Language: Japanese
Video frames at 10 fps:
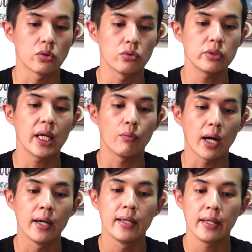の船
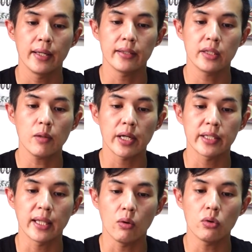は減っては
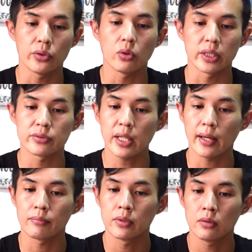きておるようですね。